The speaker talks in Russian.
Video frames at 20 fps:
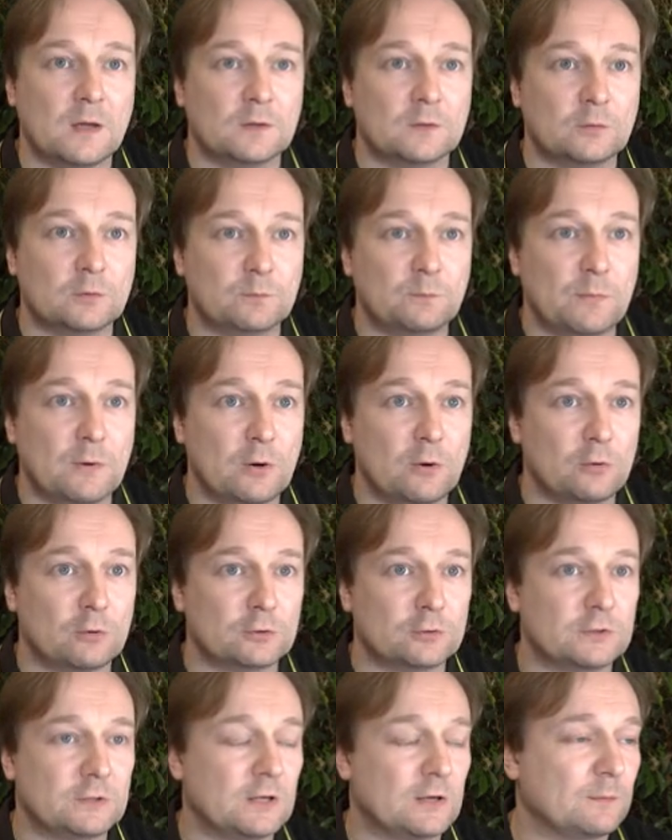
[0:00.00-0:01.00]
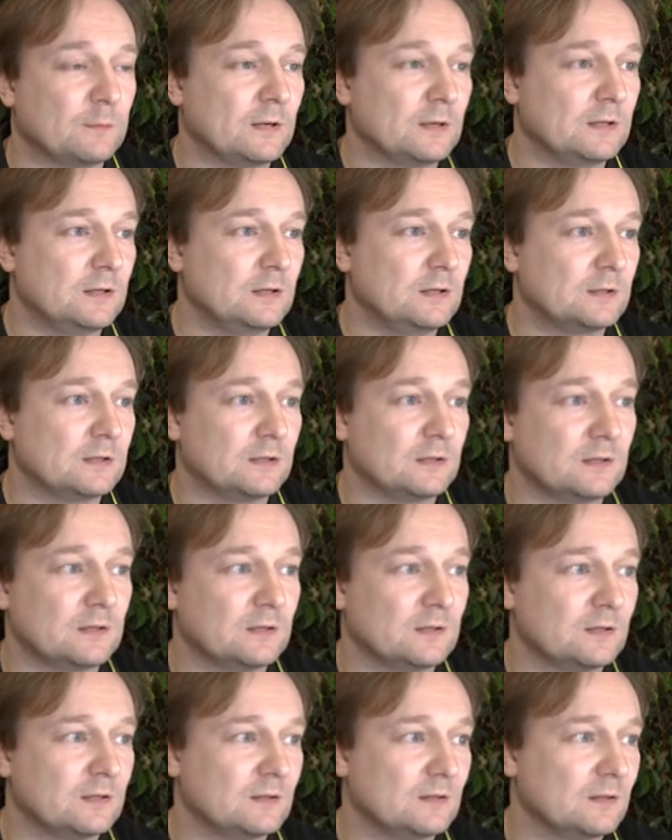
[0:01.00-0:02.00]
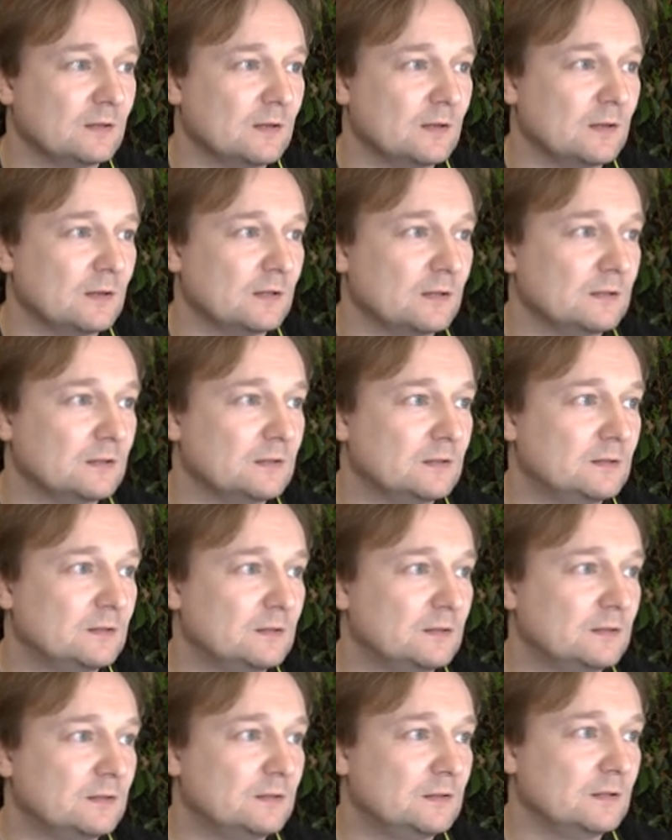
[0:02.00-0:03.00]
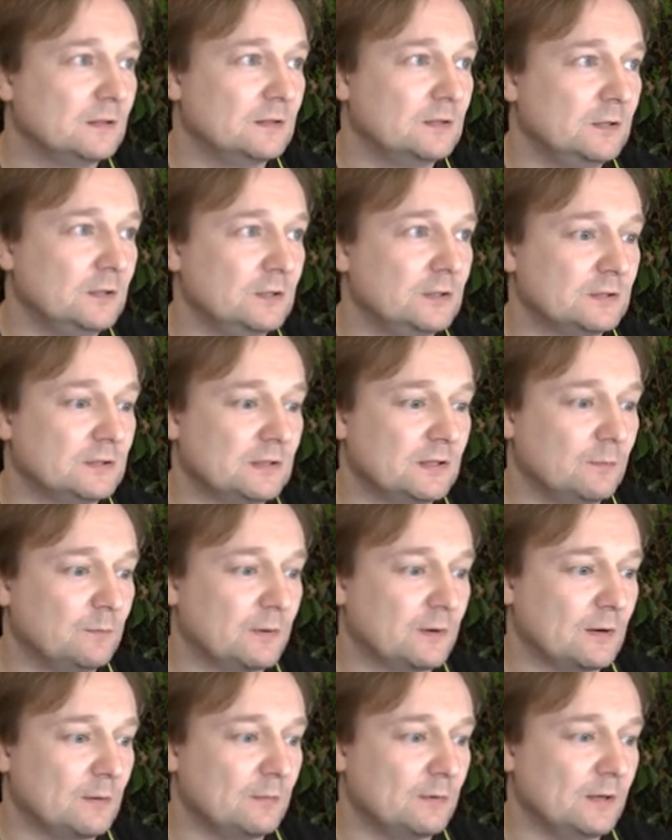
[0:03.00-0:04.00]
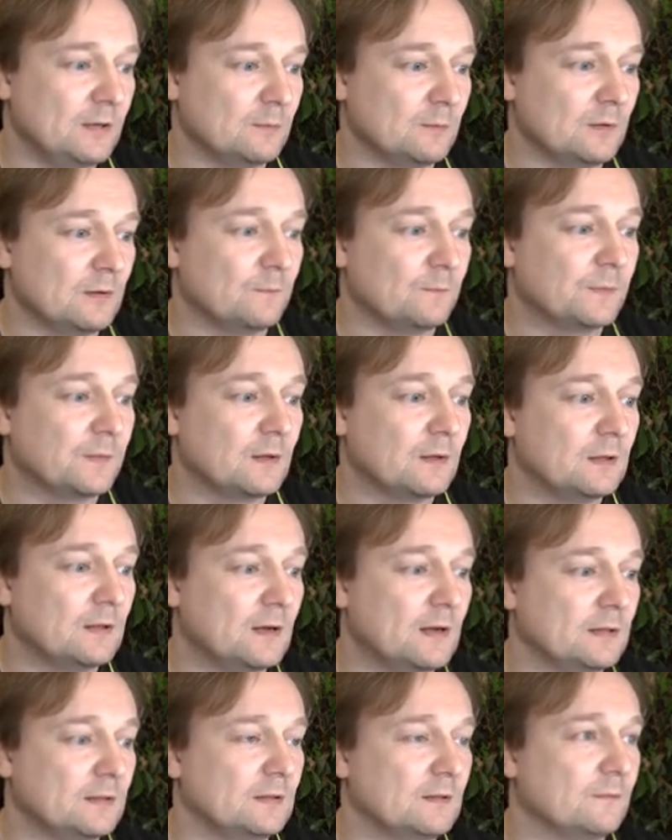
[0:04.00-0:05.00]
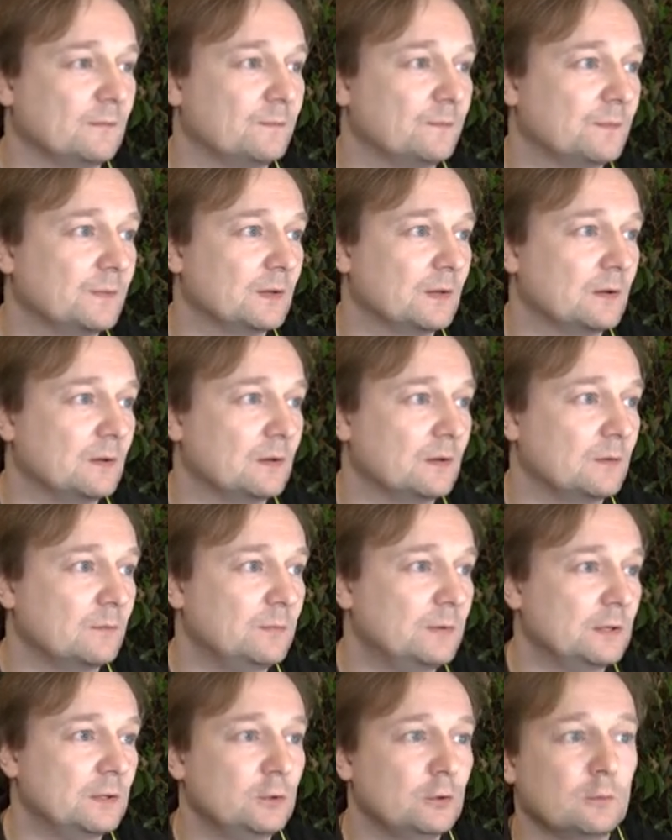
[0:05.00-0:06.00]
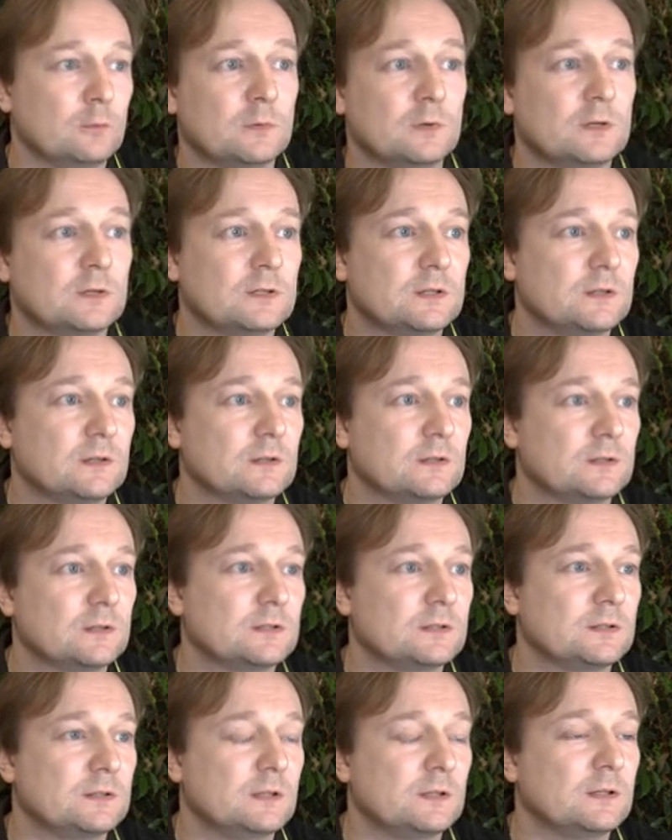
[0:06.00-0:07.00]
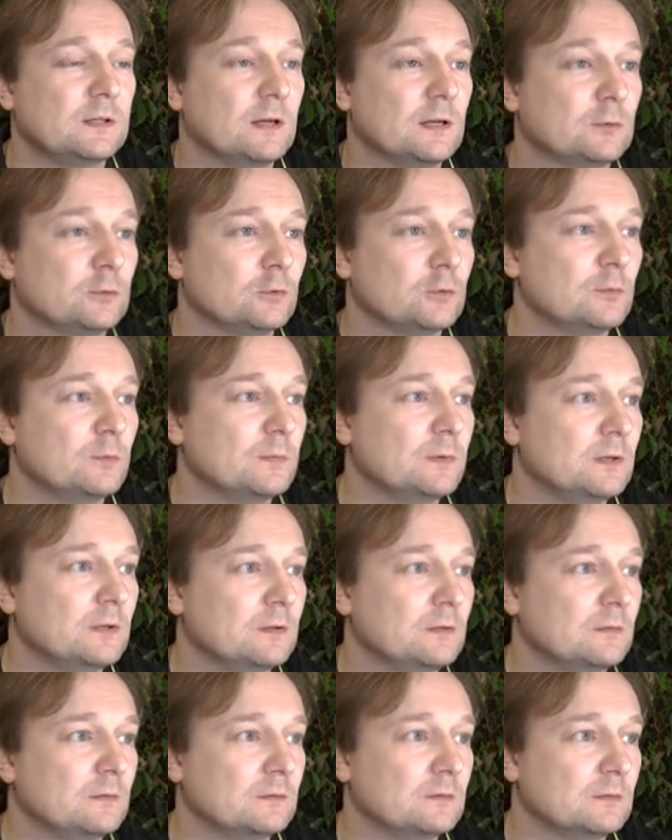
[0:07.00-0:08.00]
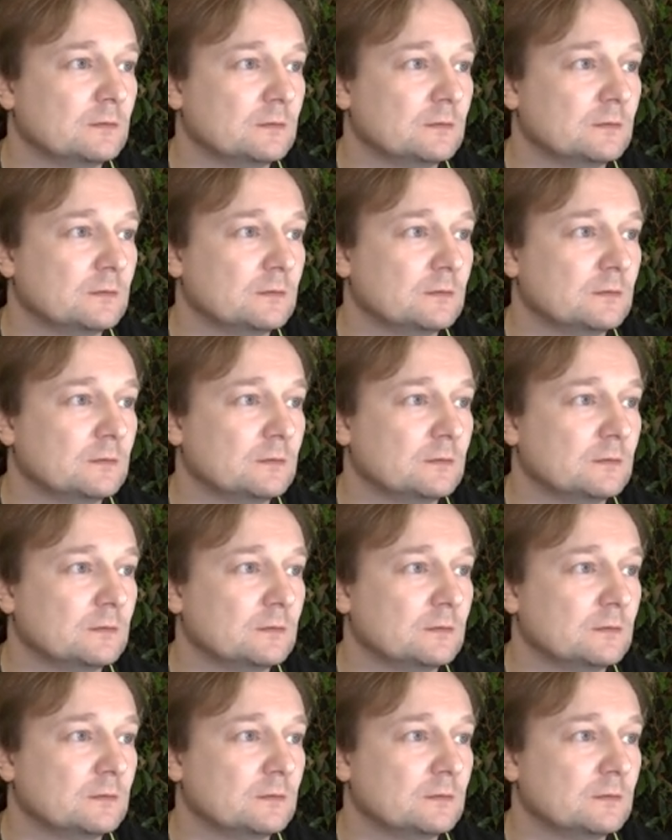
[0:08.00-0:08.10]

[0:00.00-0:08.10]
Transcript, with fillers: Ну, похоже, там какие-то технические проблемы. Ладно, а, перейдем к ссылке, откуда мы,